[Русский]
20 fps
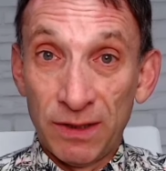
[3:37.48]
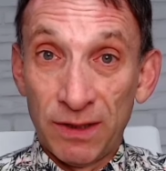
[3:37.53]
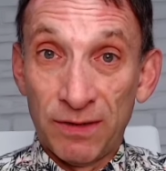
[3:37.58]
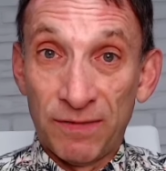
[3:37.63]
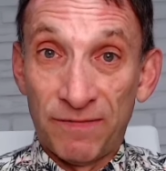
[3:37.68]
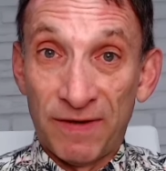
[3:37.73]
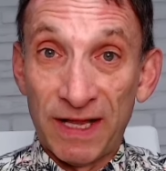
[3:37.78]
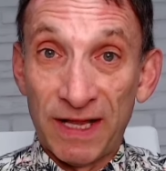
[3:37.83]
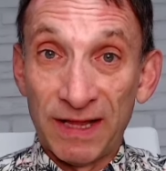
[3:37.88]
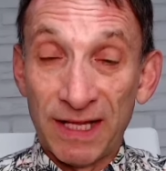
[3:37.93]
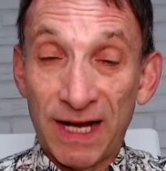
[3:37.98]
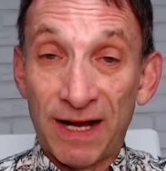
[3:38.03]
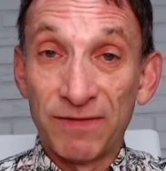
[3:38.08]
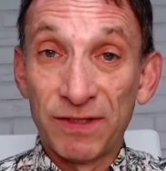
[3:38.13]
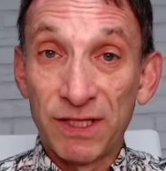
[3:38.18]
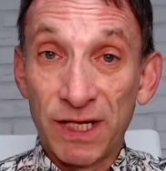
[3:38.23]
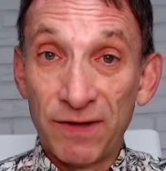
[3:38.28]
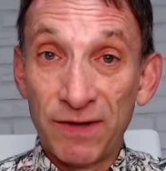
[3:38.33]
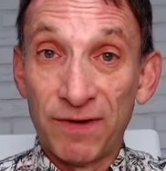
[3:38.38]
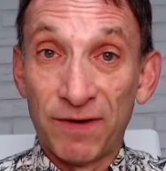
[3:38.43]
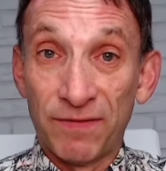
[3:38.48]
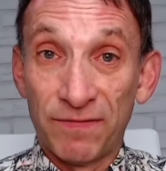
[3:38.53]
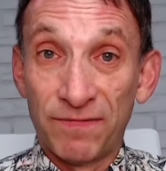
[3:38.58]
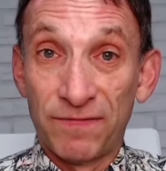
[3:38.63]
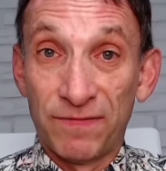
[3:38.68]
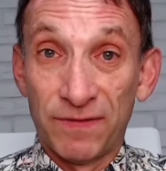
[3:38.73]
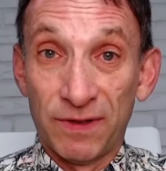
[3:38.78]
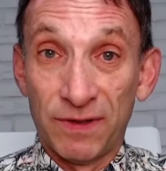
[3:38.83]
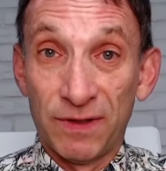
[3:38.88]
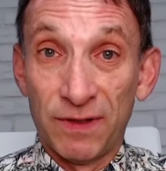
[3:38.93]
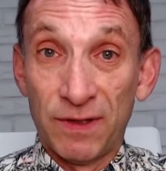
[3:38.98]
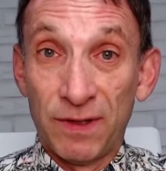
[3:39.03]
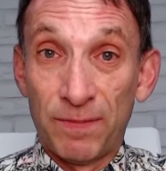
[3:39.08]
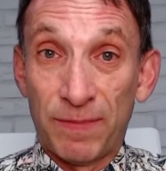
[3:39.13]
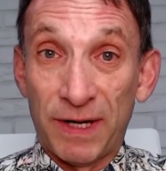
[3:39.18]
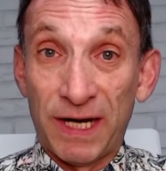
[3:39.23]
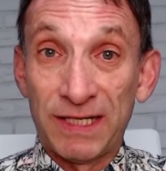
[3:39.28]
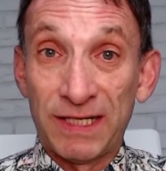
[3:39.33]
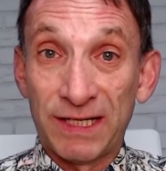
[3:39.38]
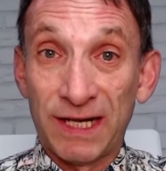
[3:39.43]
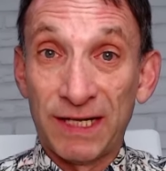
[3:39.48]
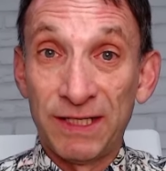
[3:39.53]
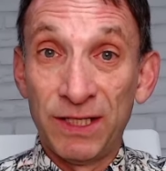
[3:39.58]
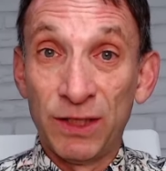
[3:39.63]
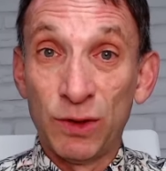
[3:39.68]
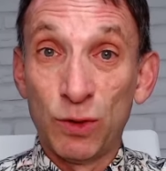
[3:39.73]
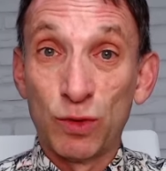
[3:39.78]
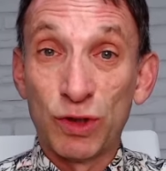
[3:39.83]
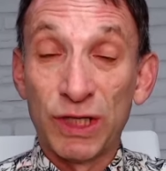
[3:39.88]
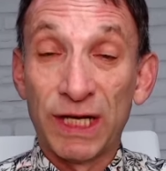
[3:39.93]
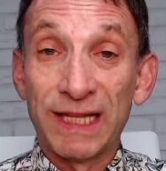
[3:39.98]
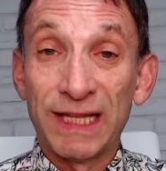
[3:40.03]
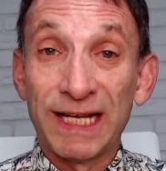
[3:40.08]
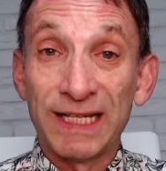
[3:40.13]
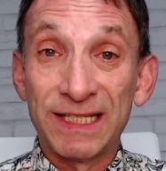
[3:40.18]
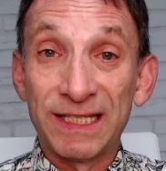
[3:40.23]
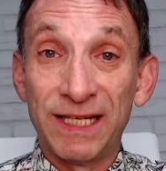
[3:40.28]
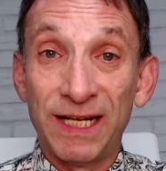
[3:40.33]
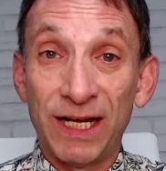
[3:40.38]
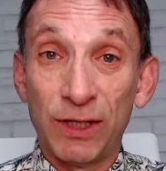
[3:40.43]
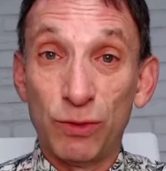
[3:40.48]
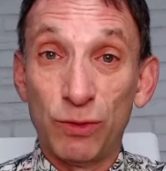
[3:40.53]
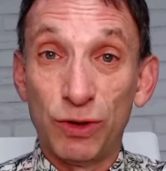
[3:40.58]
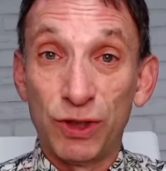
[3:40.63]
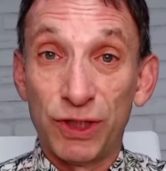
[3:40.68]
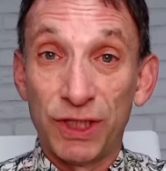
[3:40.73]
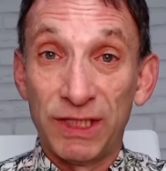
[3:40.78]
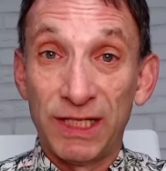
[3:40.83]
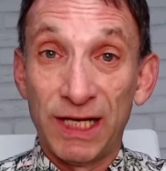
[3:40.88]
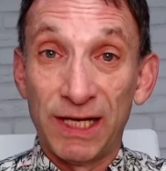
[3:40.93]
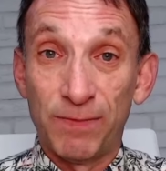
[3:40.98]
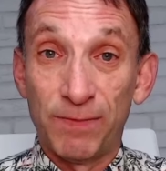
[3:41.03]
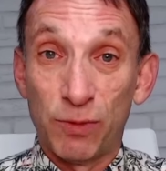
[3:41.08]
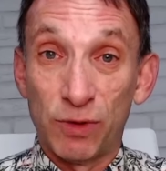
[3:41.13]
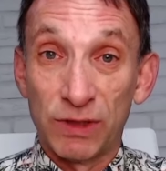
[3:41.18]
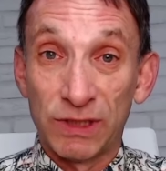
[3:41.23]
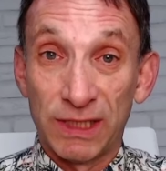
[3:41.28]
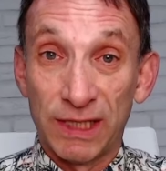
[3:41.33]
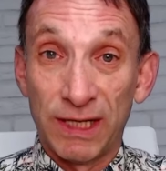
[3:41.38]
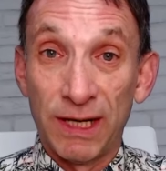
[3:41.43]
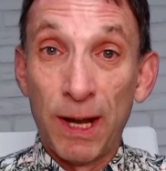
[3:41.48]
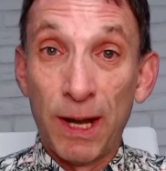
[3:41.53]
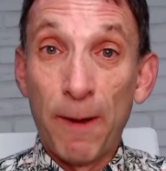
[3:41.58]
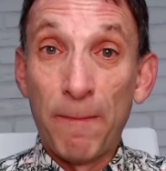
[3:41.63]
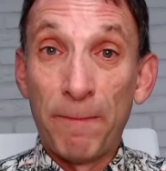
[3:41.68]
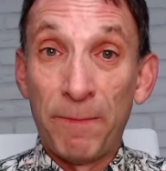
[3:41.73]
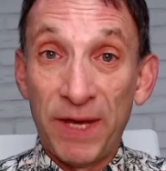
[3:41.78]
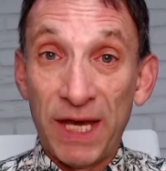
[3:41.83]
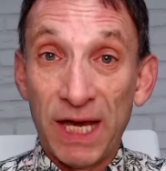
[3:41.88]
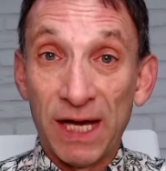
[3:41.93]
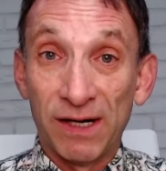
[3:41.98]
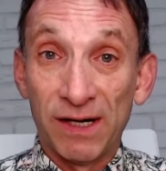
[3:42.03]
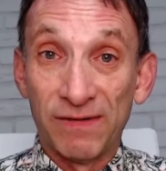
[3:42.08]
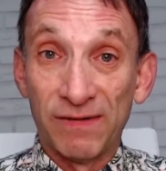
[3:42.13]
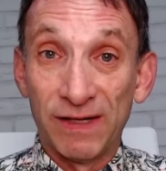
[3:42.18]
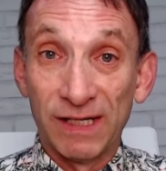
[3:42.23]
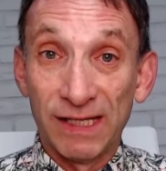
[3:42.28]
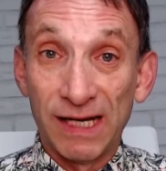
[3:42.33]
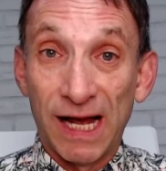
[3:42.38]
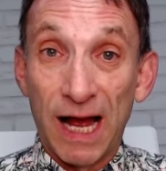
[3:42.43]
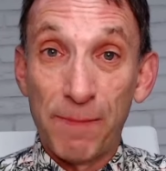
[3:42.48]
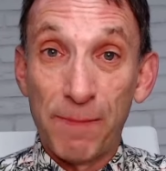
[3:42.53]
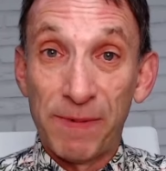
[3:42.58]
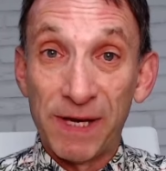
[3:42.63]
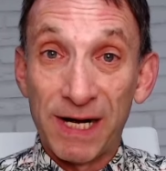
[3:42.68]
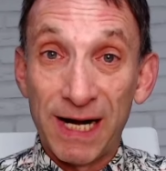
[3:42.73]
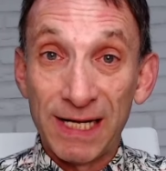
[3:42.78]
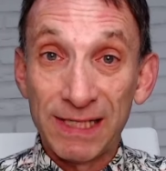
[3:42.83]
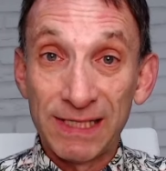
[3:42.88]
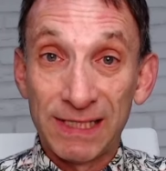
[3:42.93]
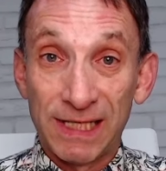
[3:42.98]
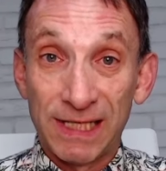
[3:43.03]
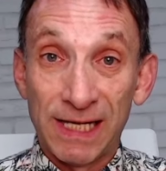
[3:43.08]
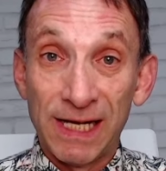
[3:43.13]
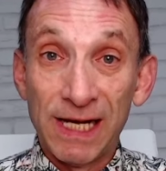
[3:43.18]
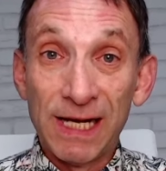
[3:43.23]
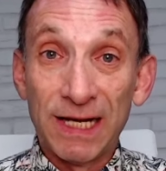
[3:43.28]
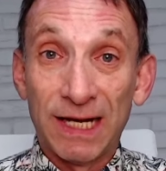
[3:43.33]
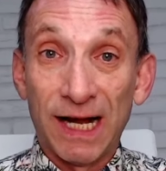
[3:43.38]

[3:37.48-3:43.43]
волна взрывов э, происходила уже на следующий день после первого дня операции,